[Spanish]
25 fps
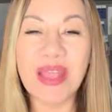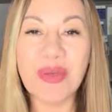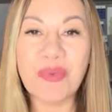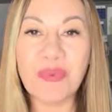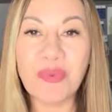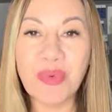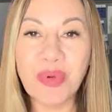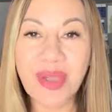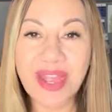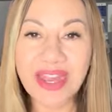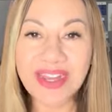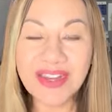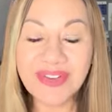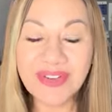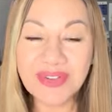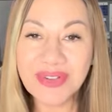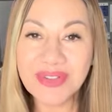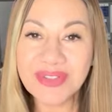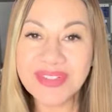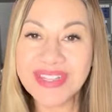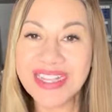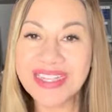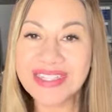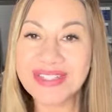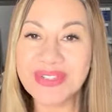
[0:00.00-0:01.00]
Bueno, no
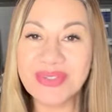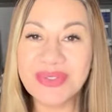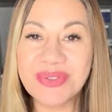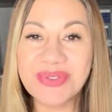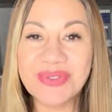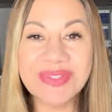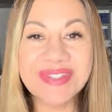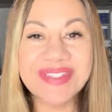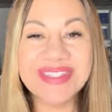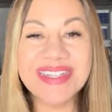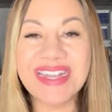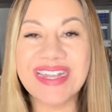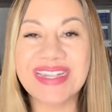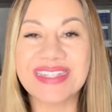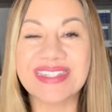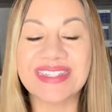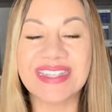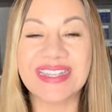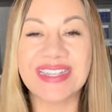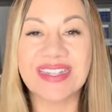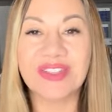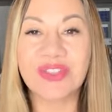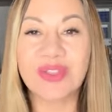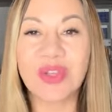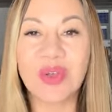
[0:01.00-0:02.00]
te asustes.
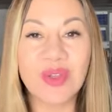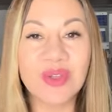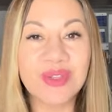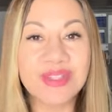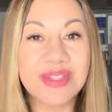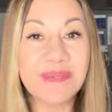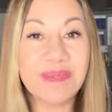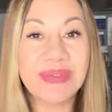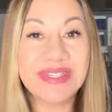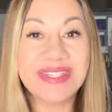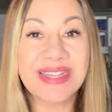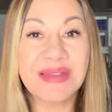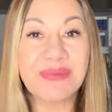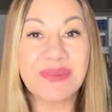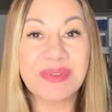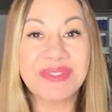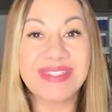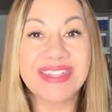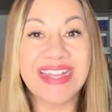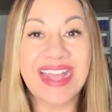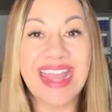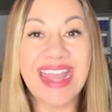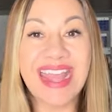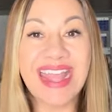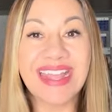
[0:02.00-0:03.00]
Todos empezamos de
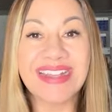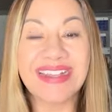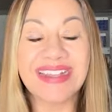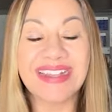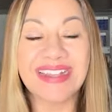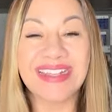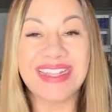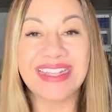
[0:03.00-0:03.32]
ahí